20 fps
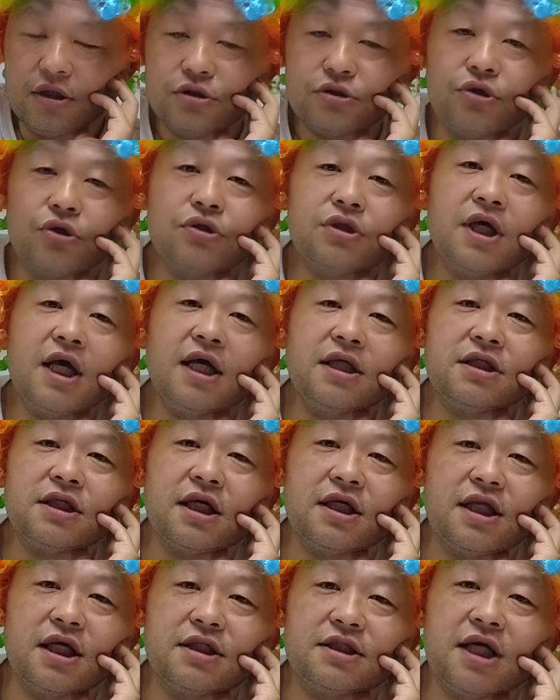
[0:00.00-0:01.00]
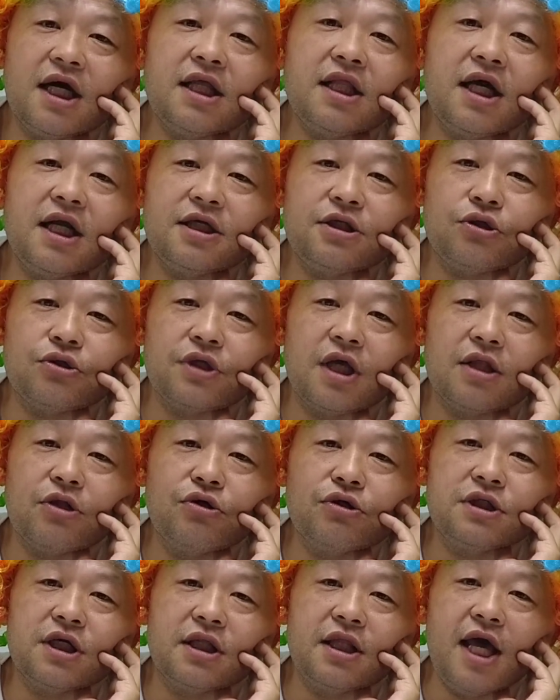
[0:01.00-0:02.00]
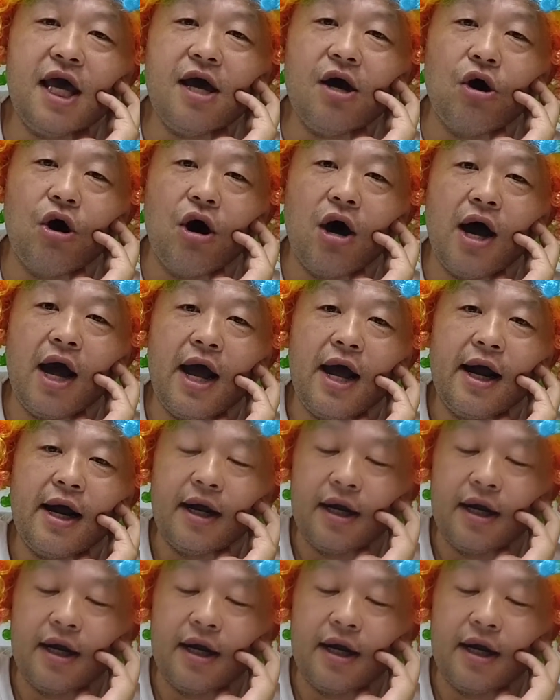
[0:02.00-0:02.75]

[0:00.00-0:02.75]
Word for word: そんな奴がな、ジャーナリスト名乗んじゃねえよ、おい。